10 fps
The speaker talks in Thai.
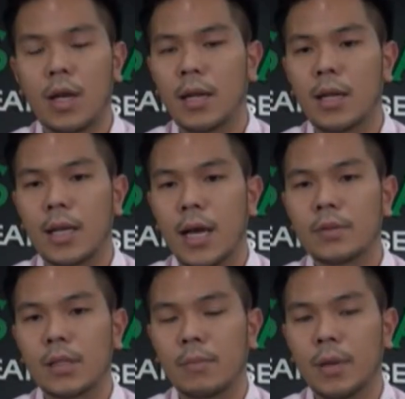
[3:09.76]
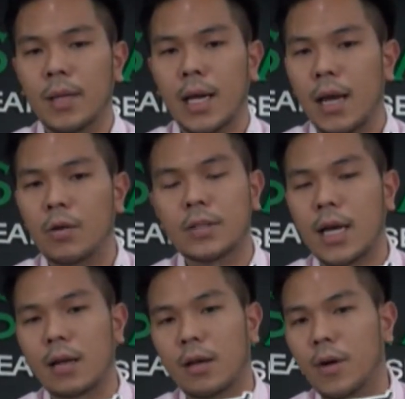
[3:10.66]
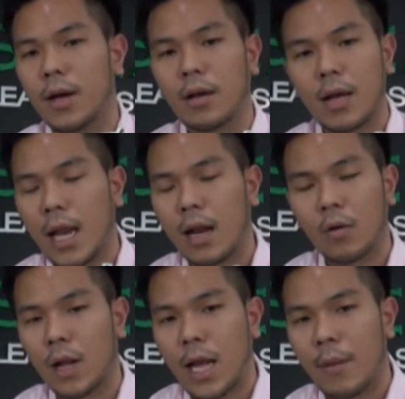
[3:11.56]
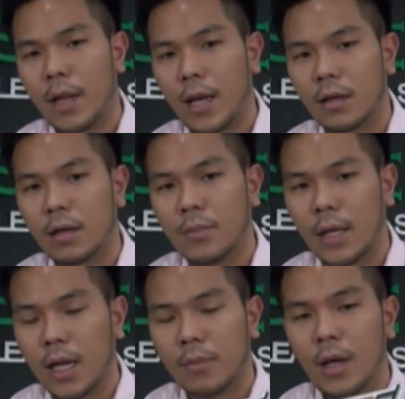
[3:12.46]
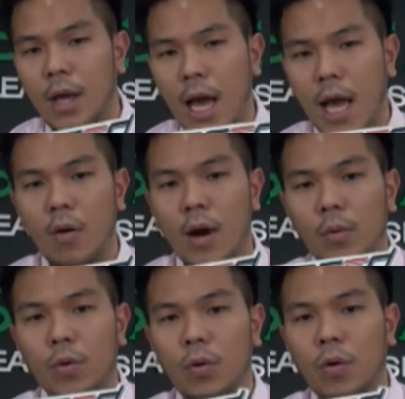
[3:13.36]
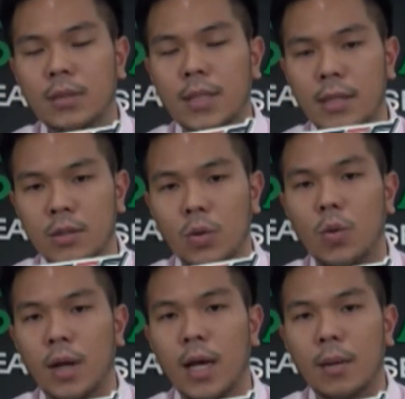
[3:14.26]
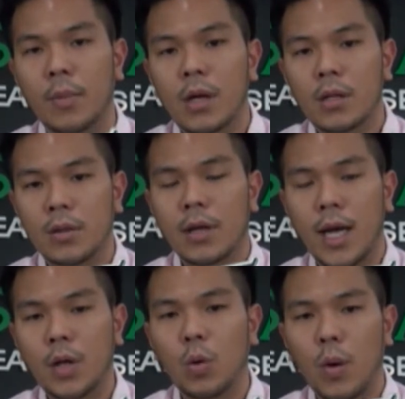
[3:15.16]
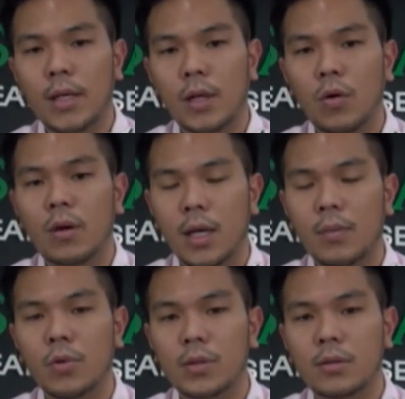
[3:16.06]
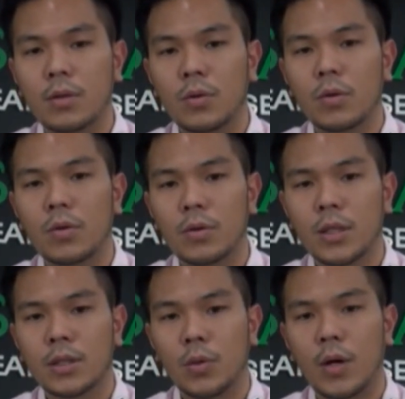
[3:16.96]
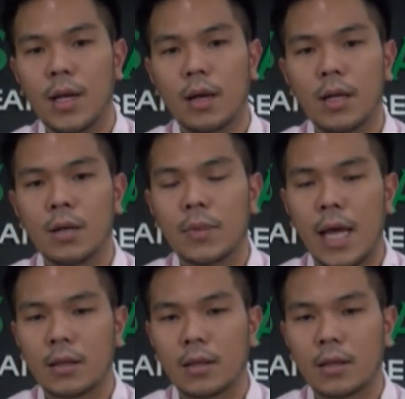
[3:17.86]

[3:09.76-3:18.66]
งตอนนั้นเนี่ยแทบจะยังไม่มีใครรู้จักเลยว่าการล้างรถไอ้น้ำเป็นยังไงคือเหมือนกับให้ความรู้คนจากศูนย์นะครับจนกระทั่งทุกวันนี้คนเริ่มรู้สึกตัวแล้วเริ่ม